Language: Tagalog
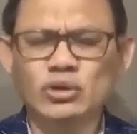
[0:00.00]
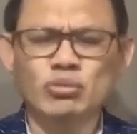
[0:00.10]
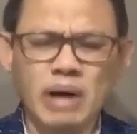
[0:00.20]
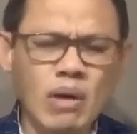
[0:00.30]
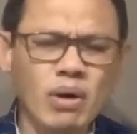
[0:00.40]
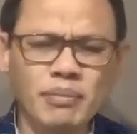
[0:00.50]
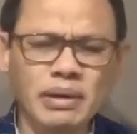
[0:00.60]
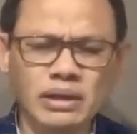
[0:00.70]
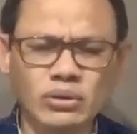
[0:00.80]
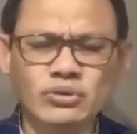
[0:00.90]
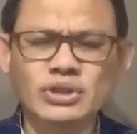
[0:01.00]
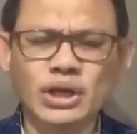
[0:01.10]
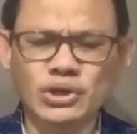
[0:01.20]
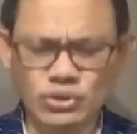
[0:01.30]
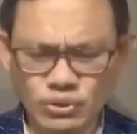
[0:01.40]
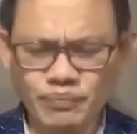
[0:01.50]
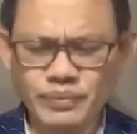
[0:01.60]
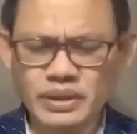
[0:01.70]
at tumawag, Panginoon, sa inyo.